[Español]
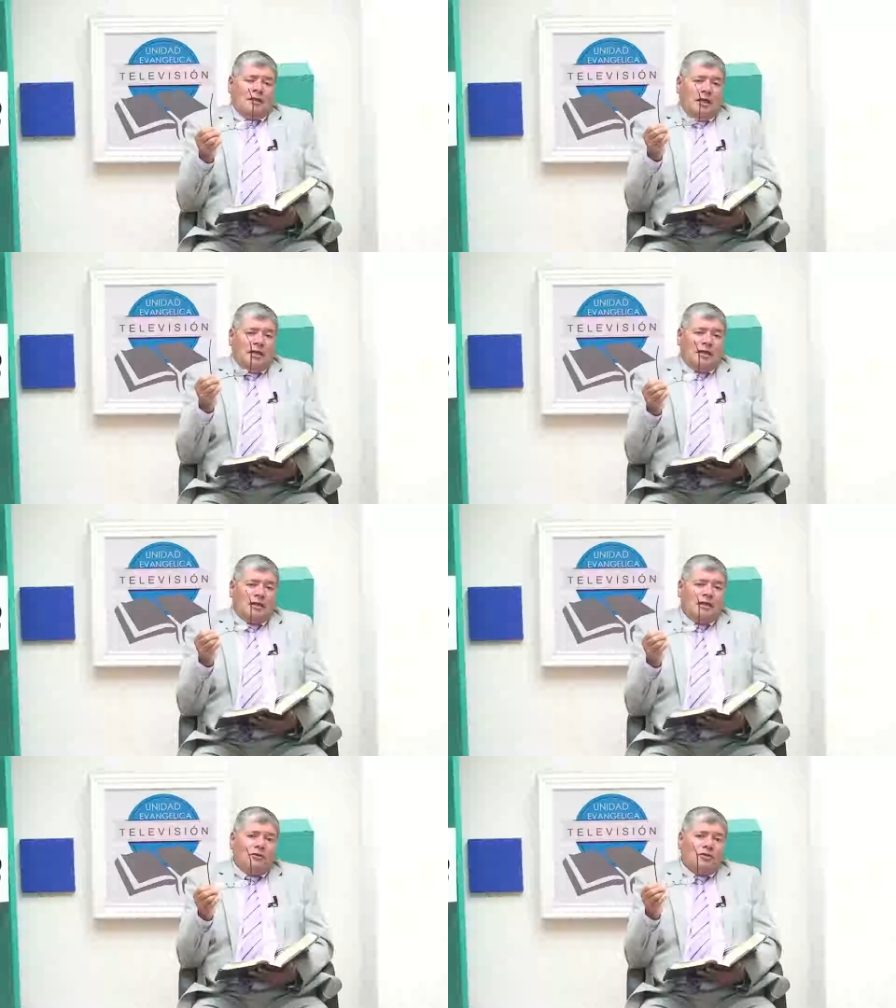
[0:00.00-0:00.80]
en el
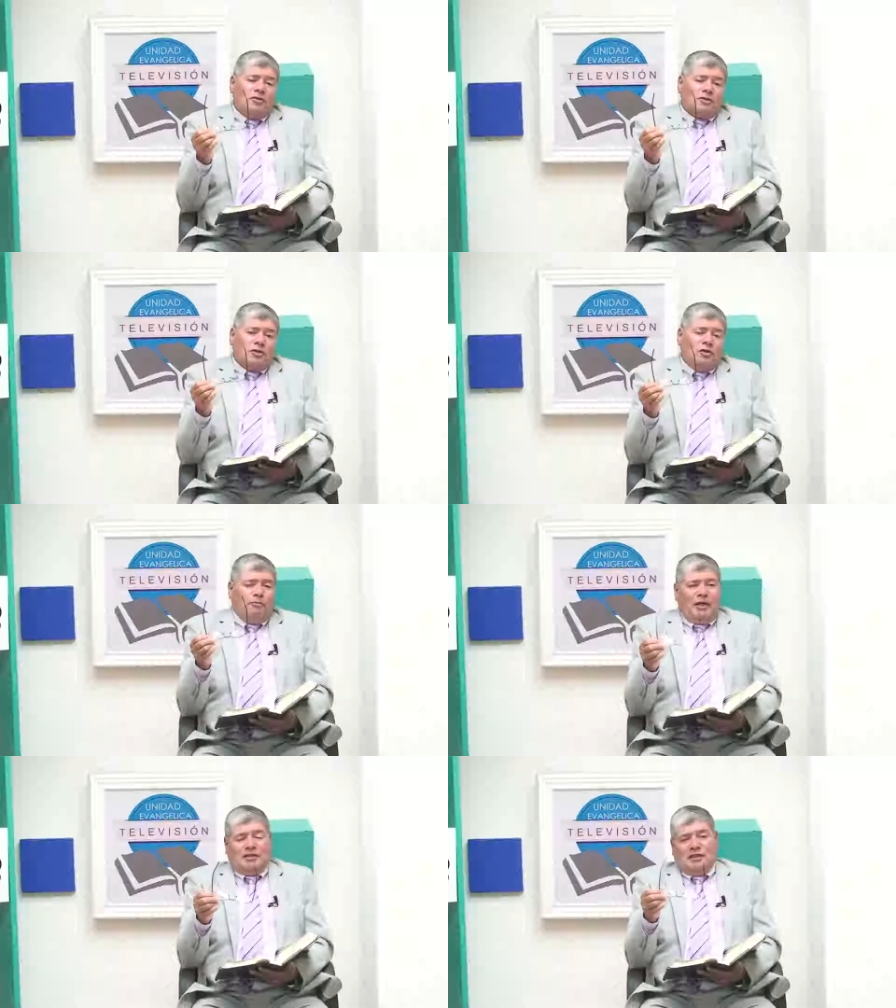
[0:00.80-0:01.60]
reino de los cielos
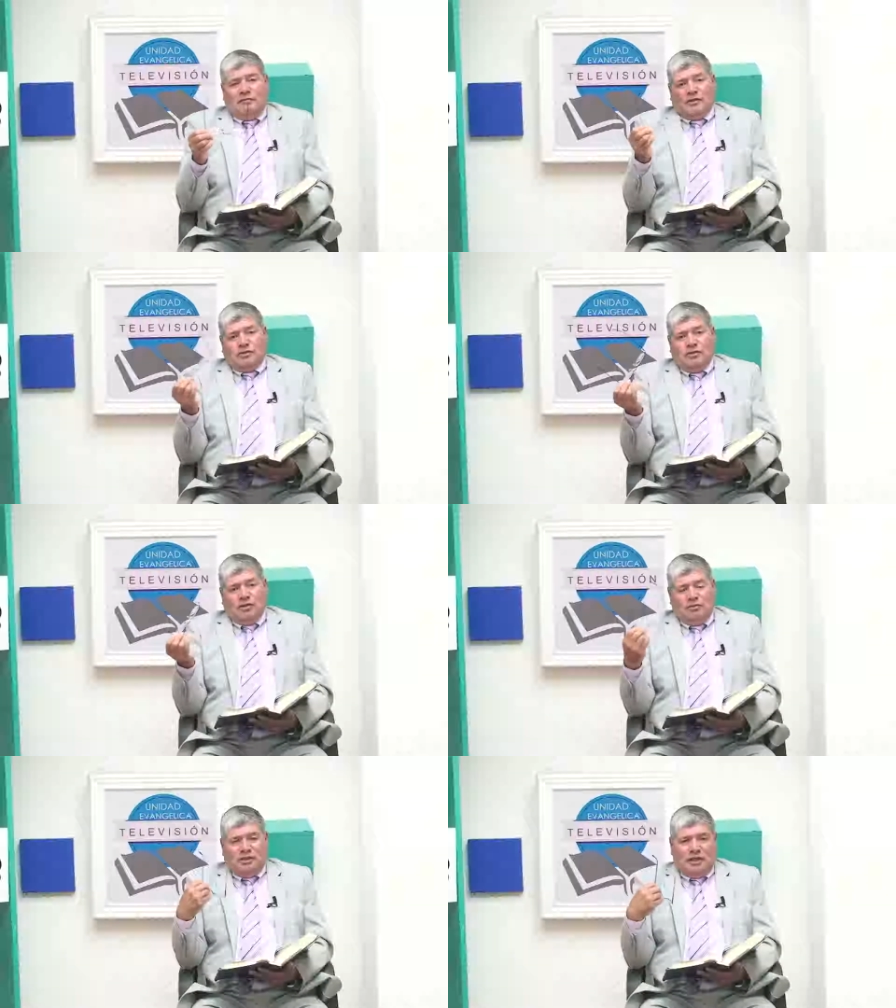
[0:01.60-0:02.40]
para salvación de
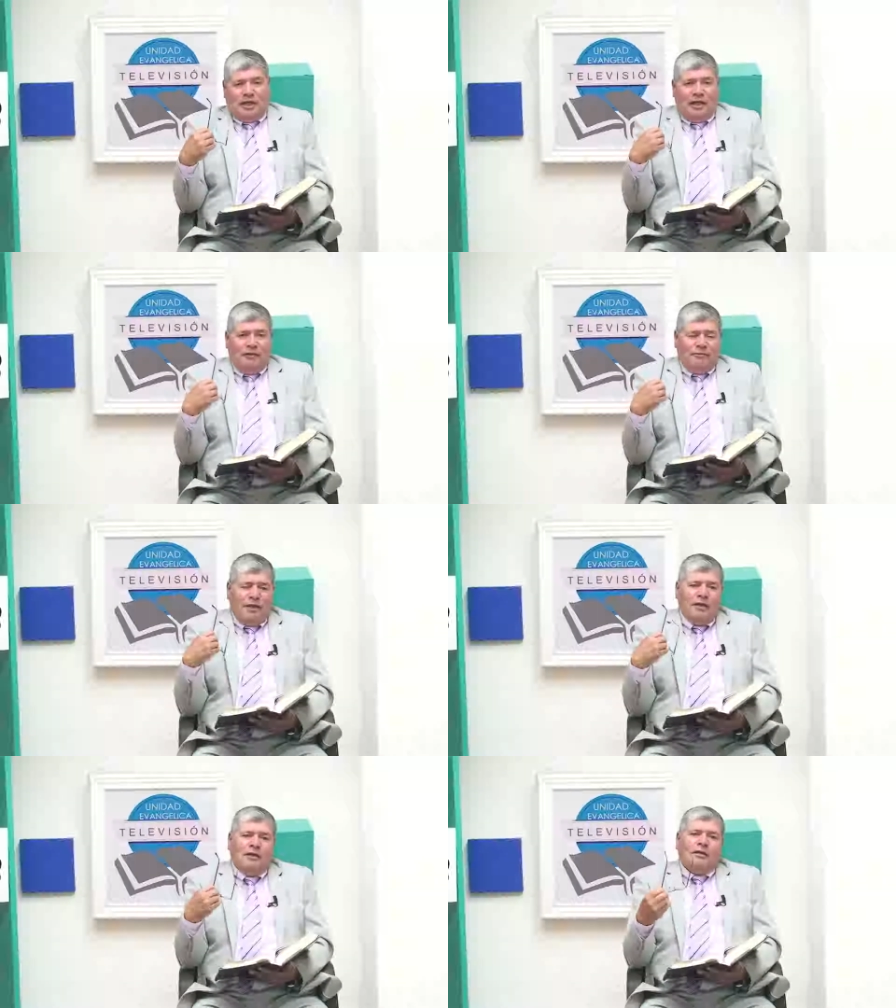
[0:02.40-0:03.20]
nuestras almas,
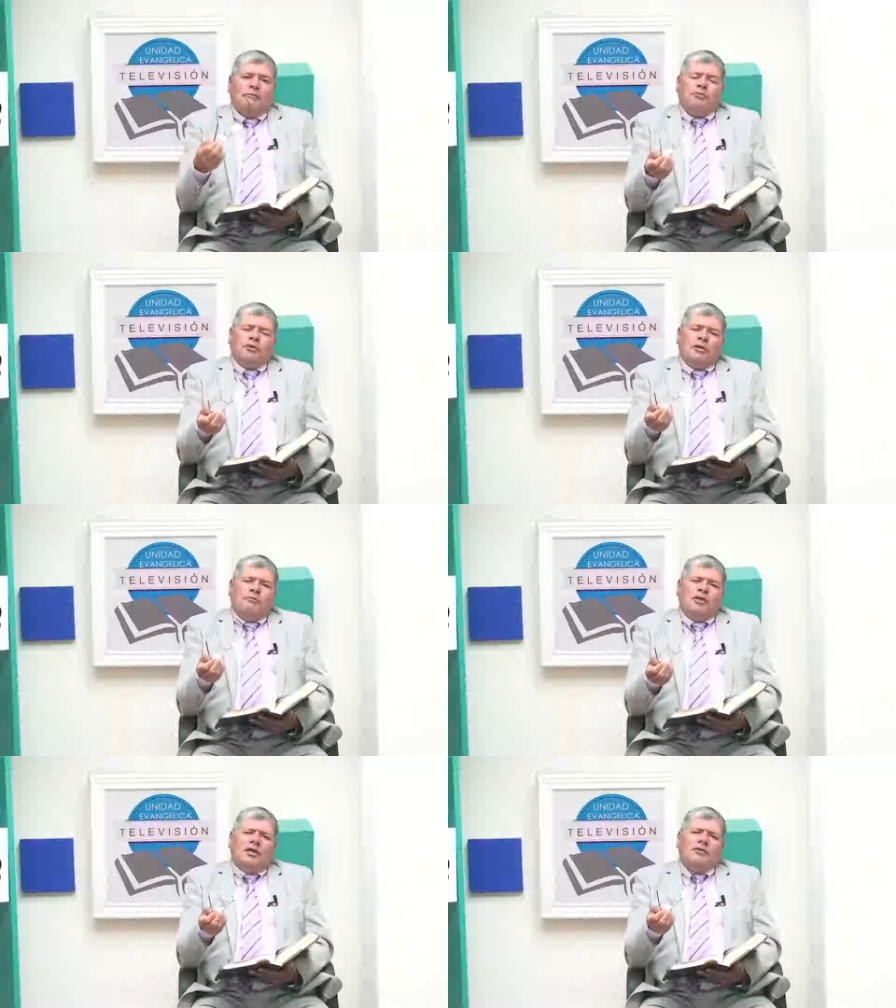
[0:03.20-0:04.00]
pero
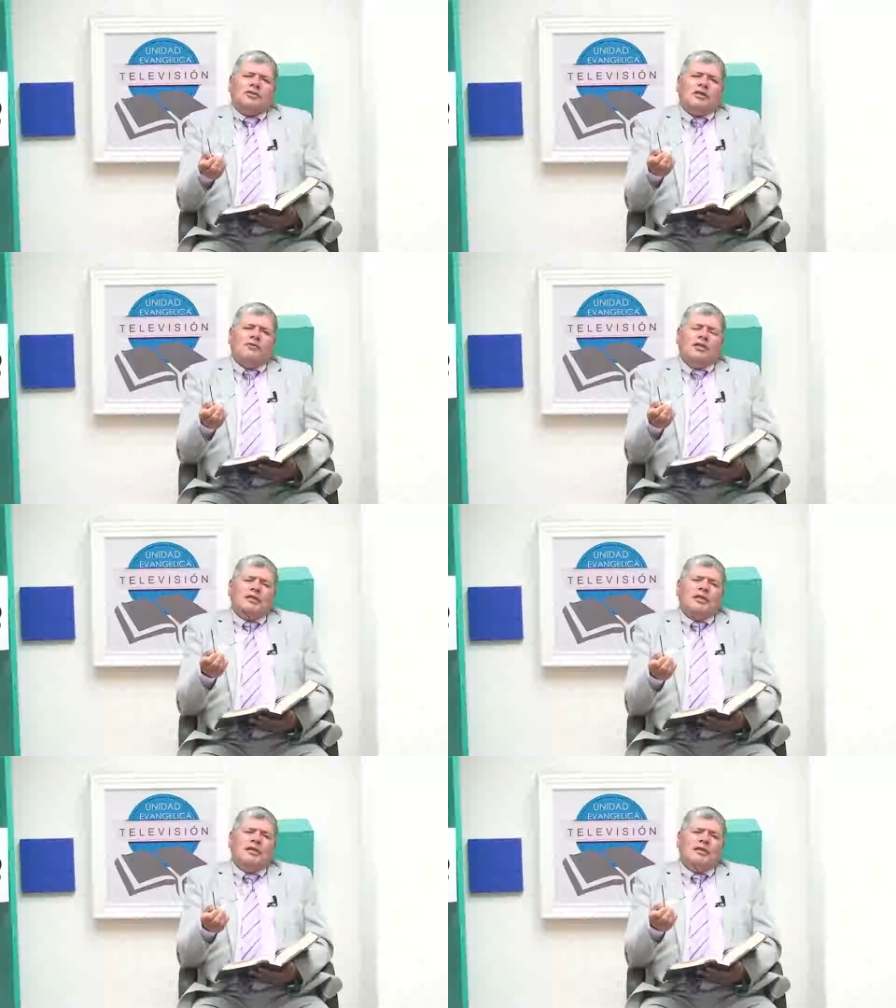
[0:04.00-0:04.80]
también hay otra vida
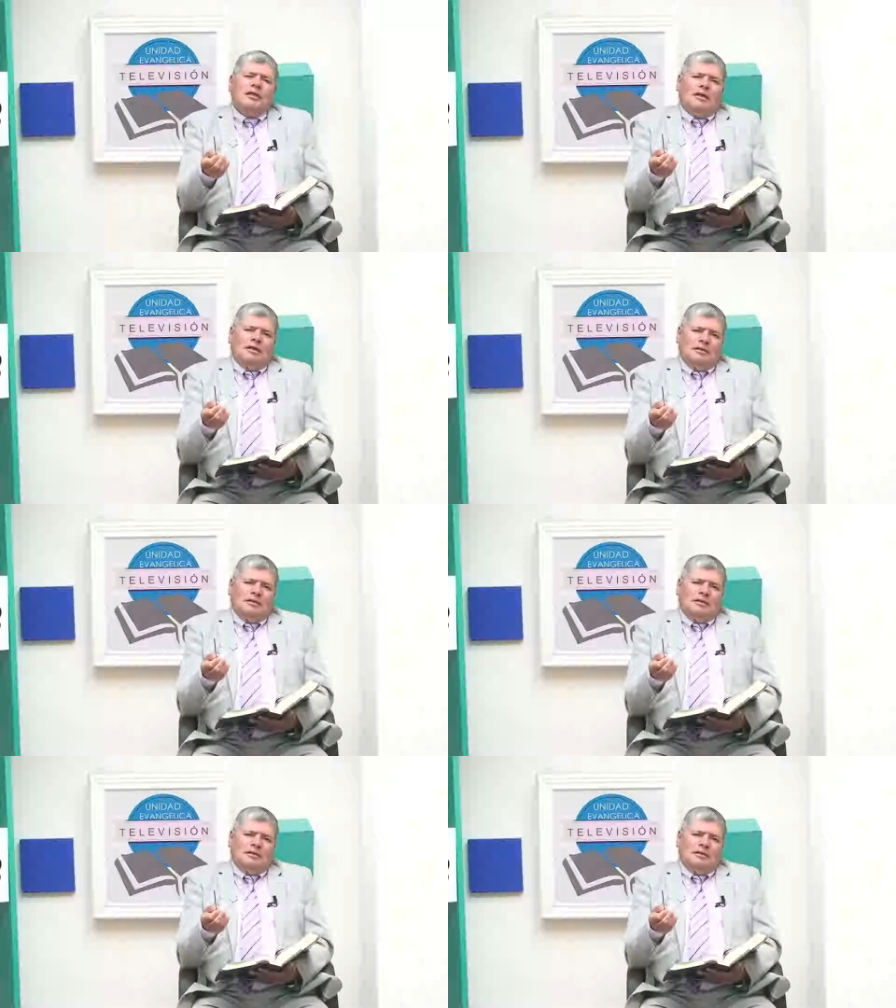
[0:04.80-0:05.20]
eterna,